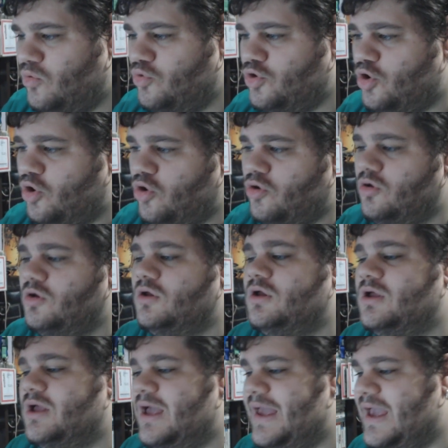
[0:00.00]
un ojo.
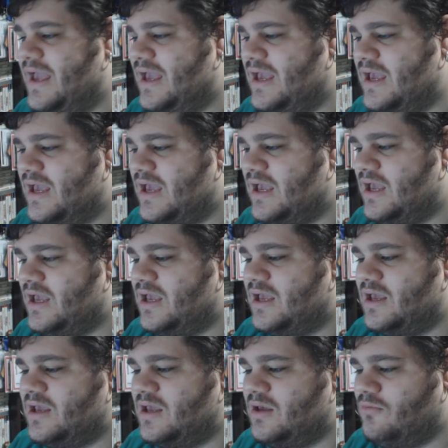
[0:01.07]

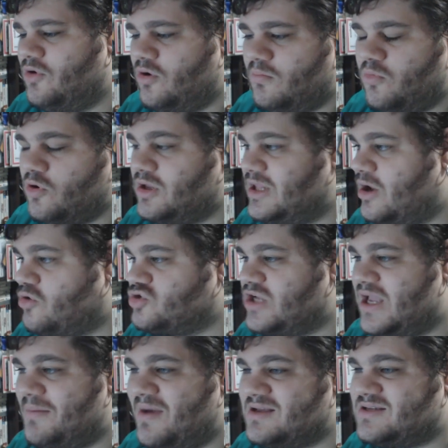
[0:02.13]
Eh, y bueno, poquita
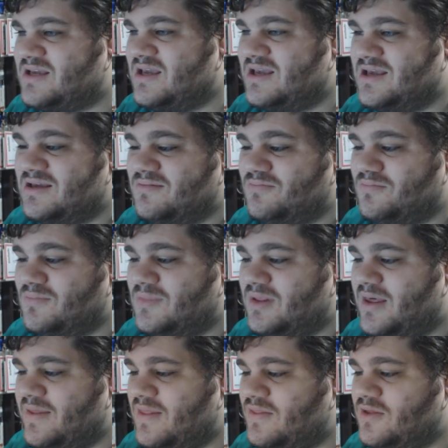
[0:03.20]
cosa ya más que,
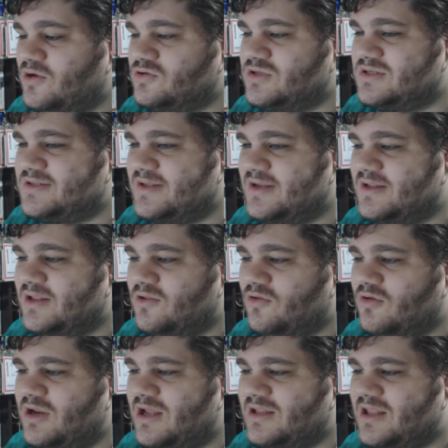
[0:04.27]
deciros de este
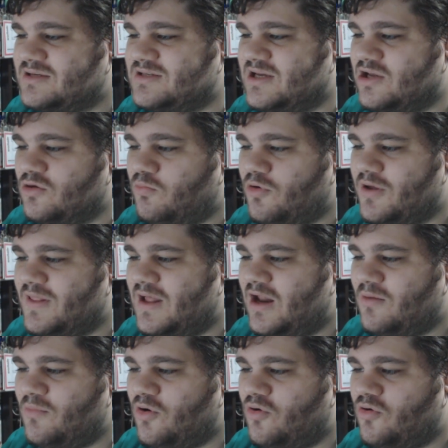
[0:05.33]
Nintendo Directo así que os pueda
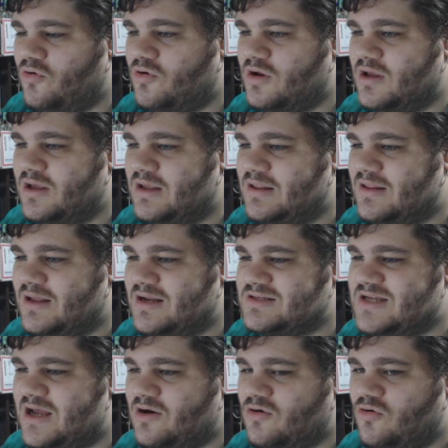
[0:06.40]
a lo mejor
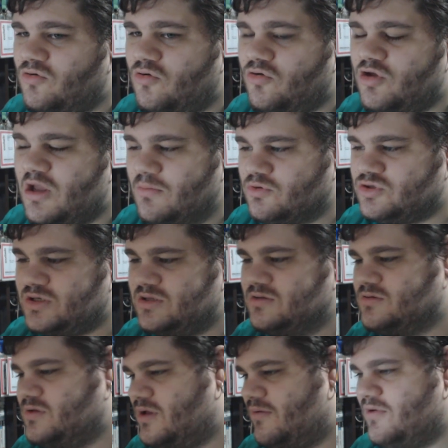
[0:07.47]
interesar, ¿no? Luego ya pues
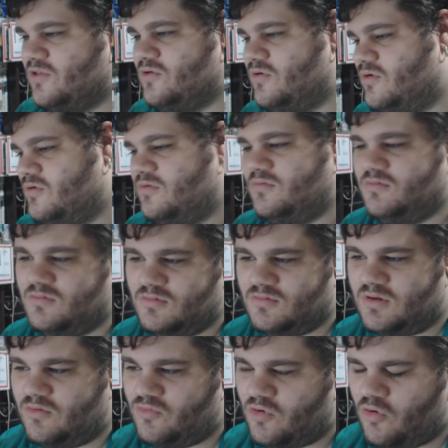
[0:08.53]
han habido
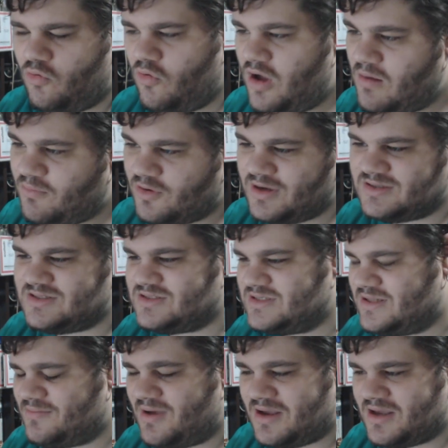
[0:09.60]
algunos juegos japoneses
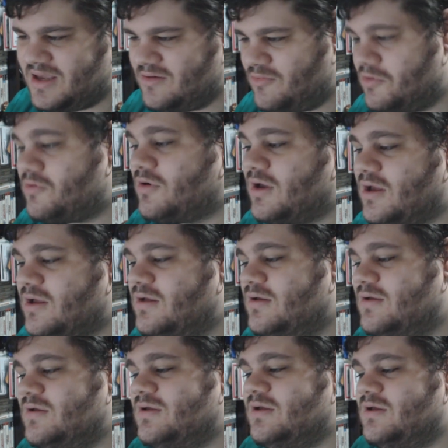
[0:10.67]
y demás que, bueno, que
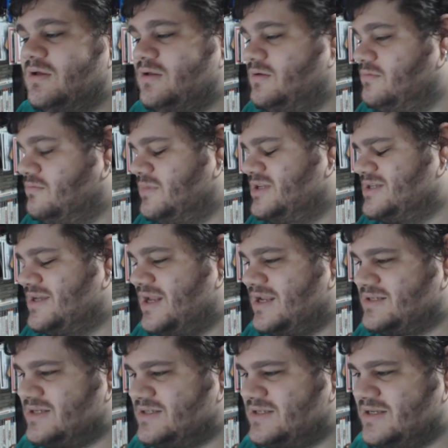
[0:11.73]
ni
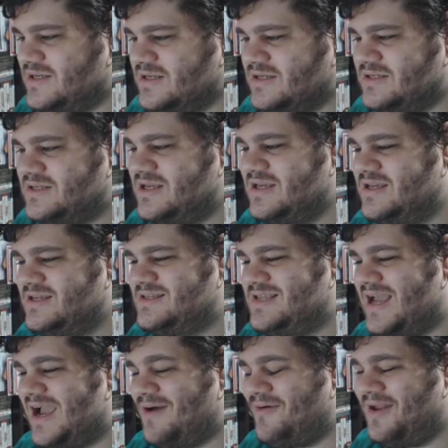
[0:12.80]
siquiera sé si,
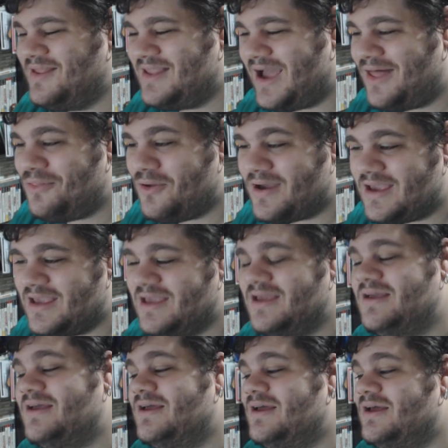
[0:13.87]
se acabarán llegando aquí
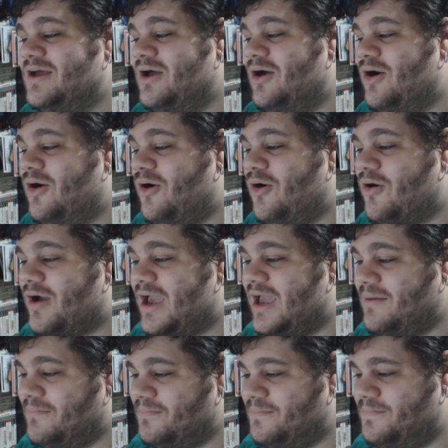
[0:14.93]
o
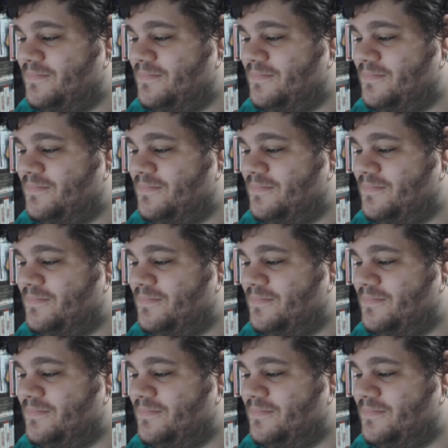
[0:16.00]
qué,